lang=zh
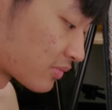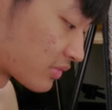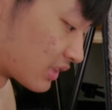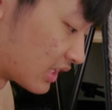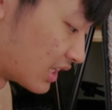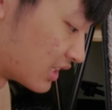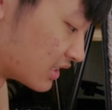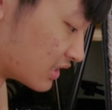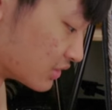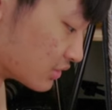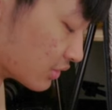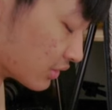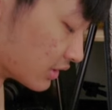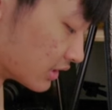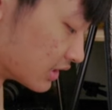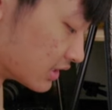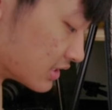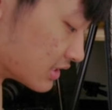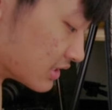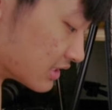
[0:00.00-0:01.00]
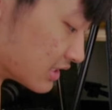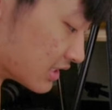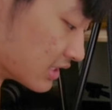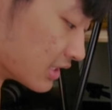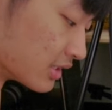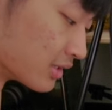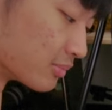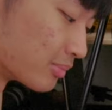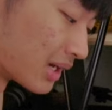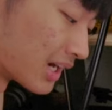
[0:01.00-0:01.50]
那你就可以直
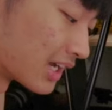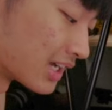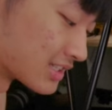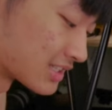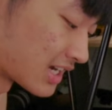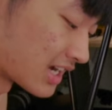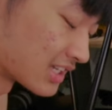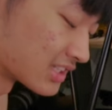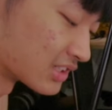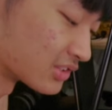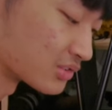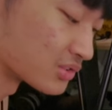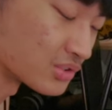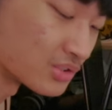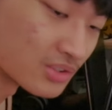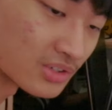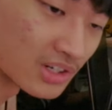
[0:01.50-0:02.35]
接把它插上去，